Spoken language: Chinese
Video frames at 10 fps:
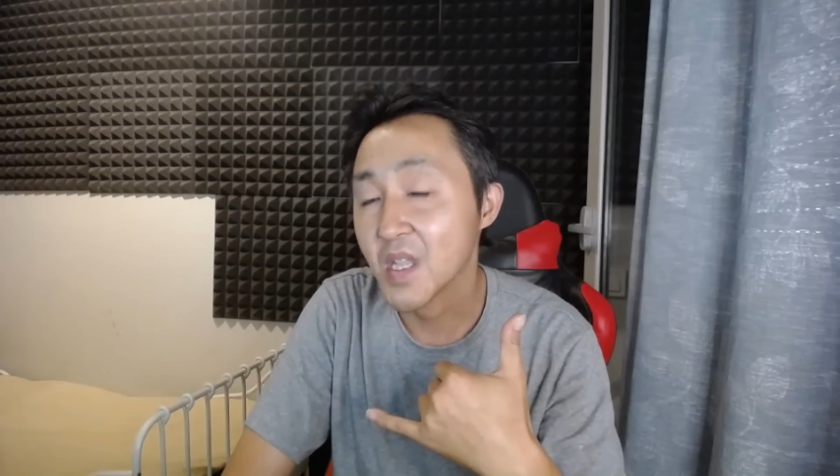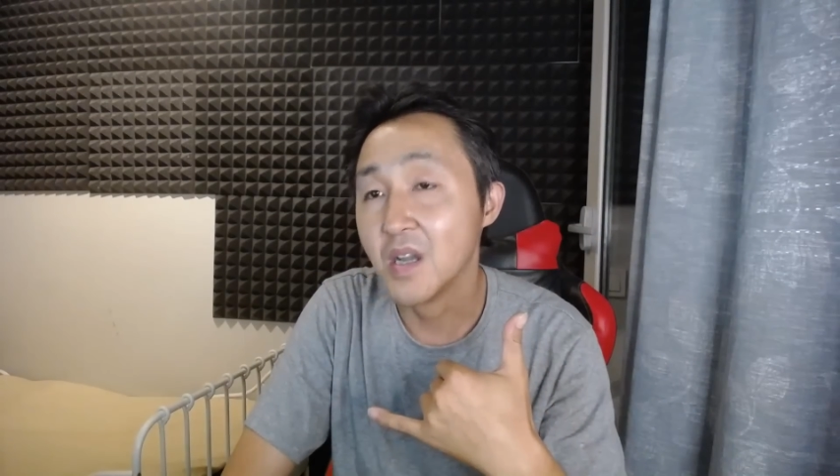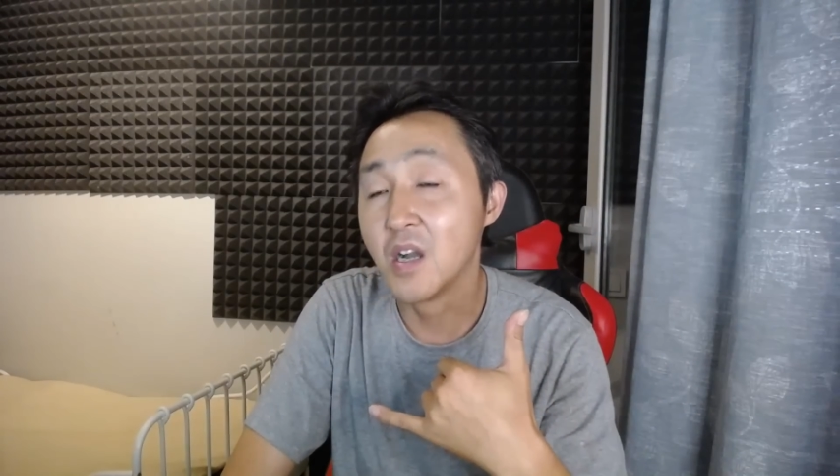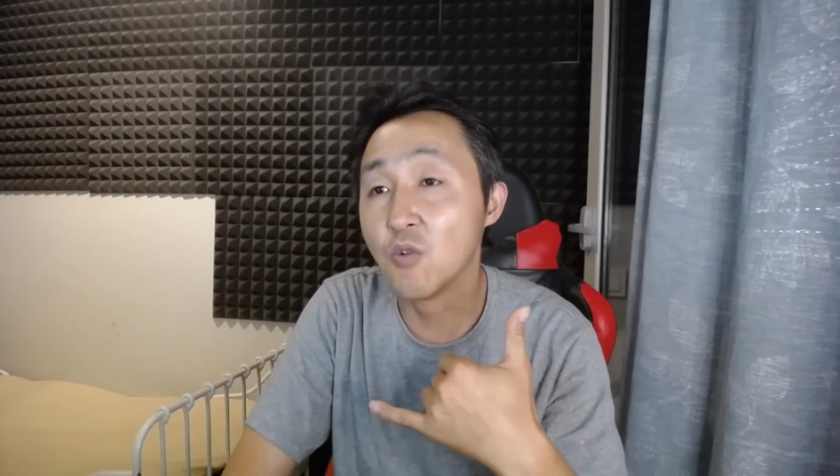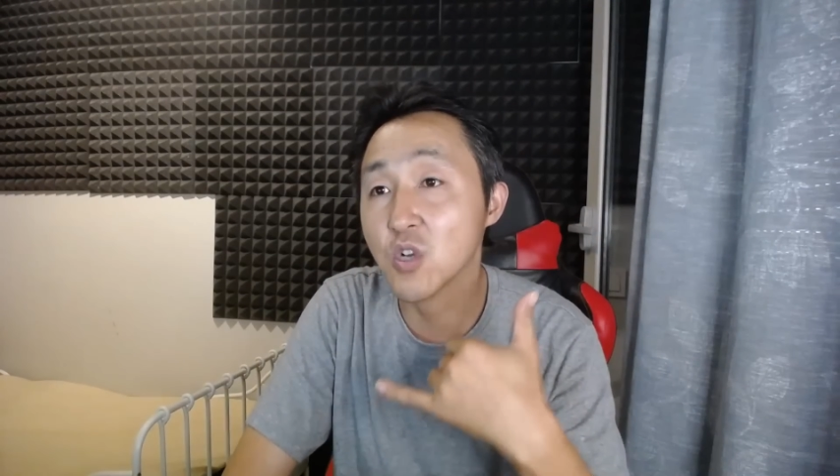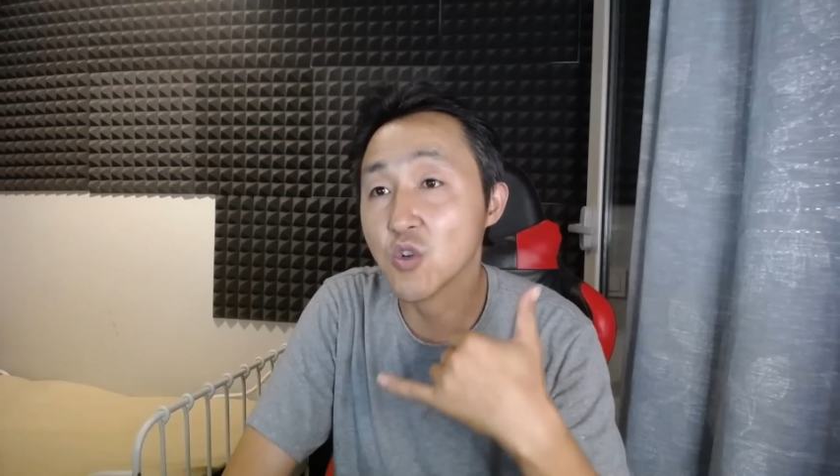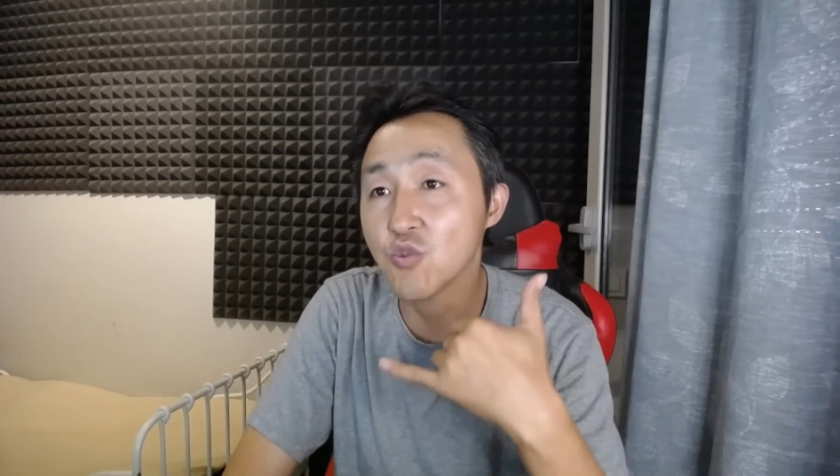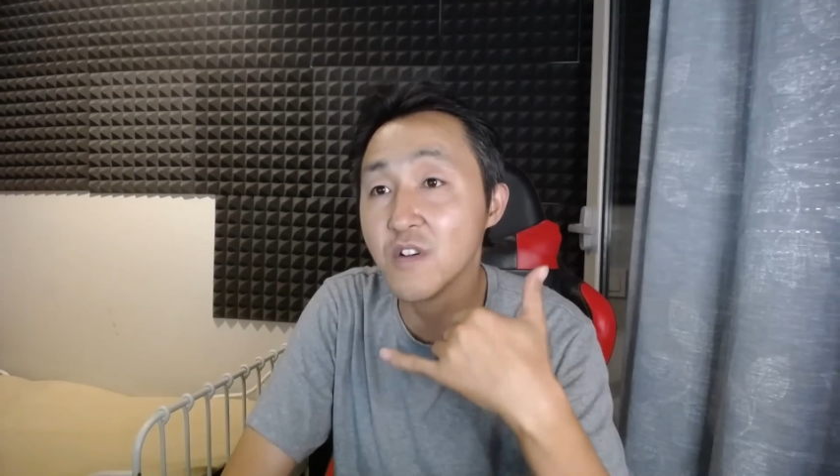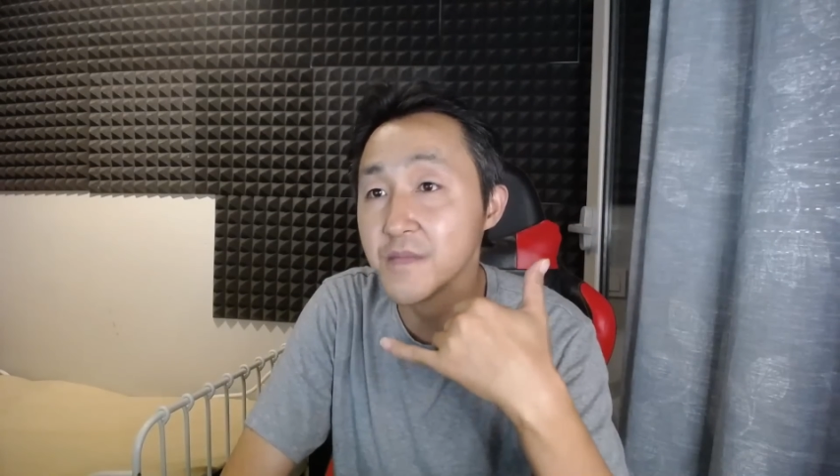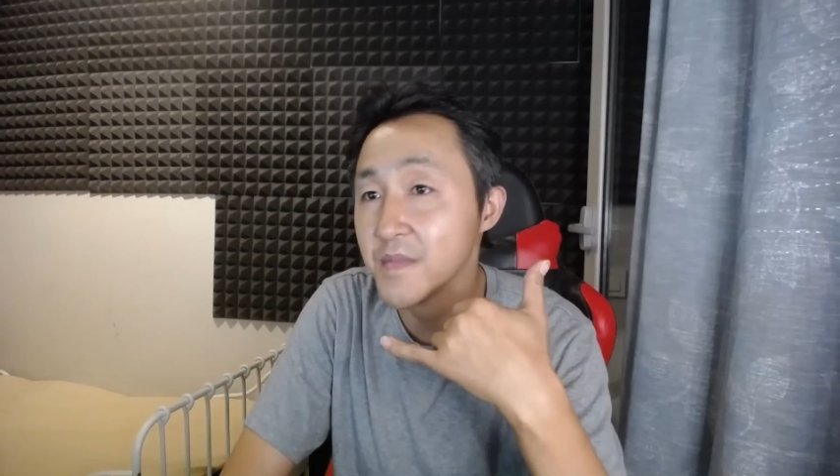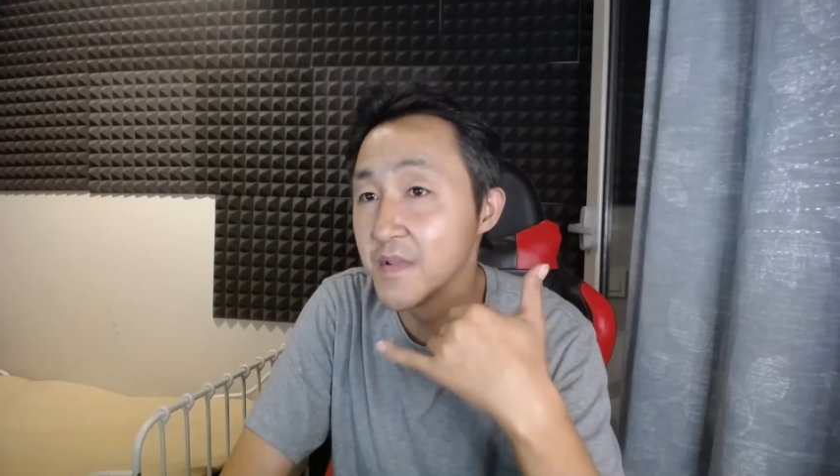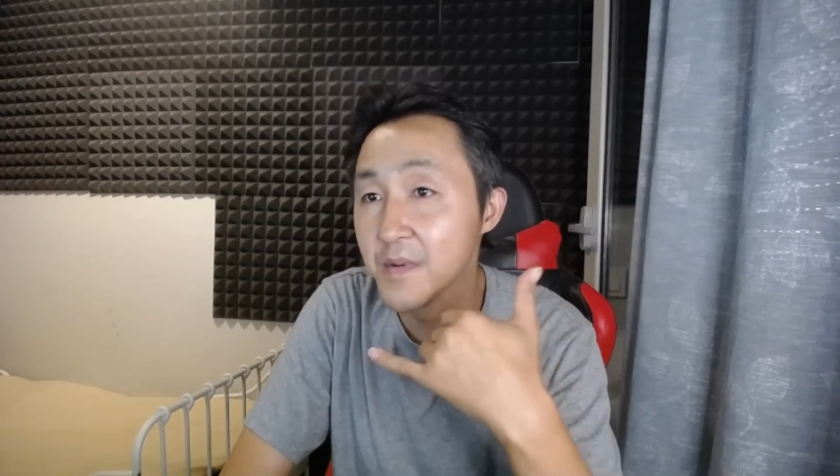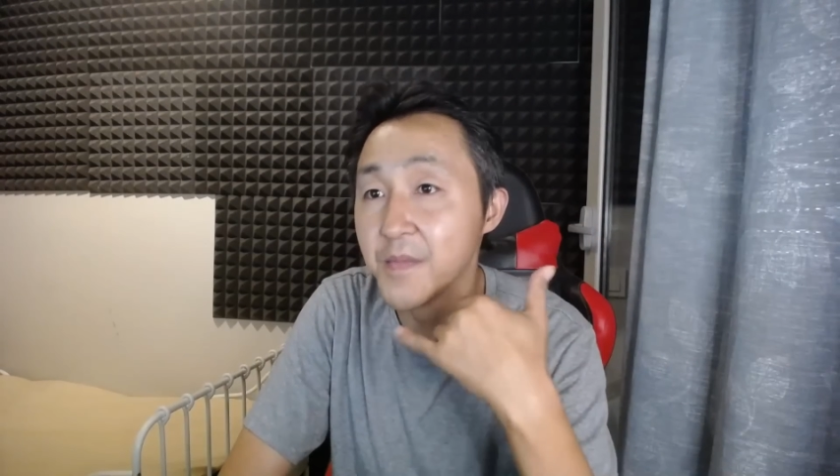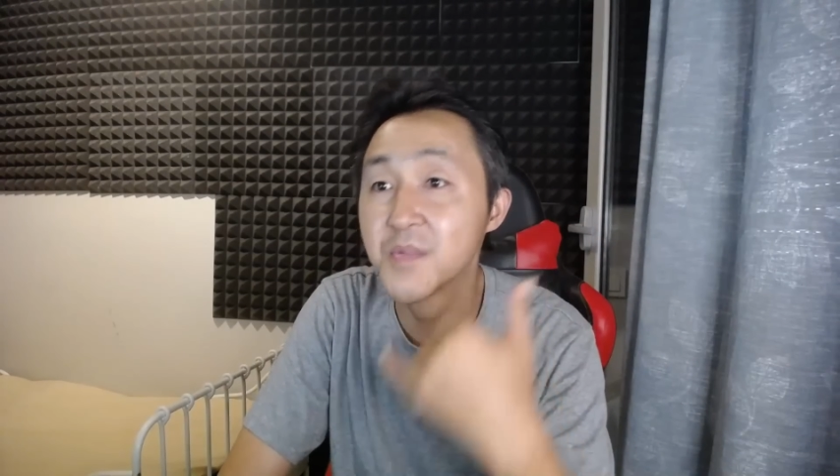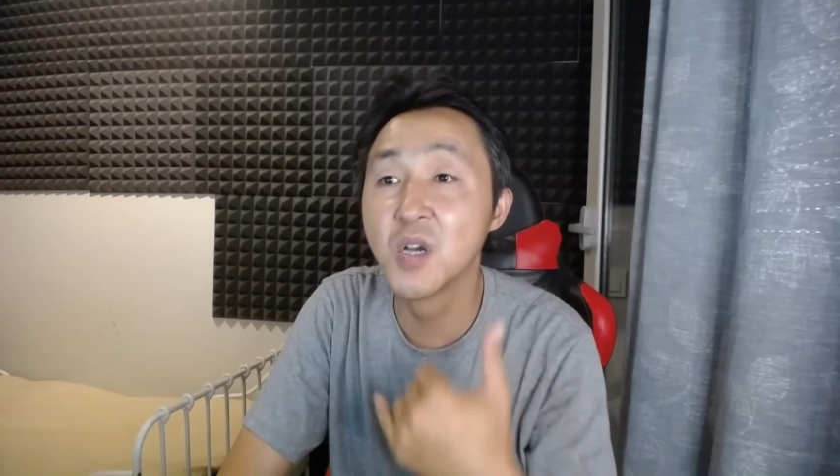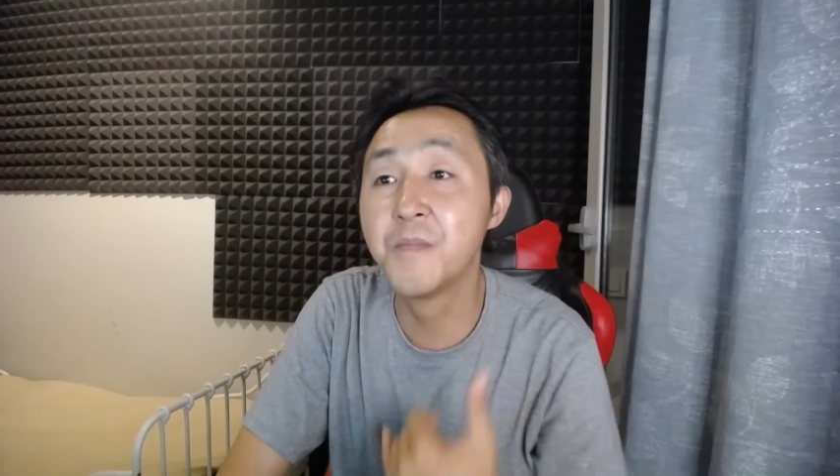啊，或者说要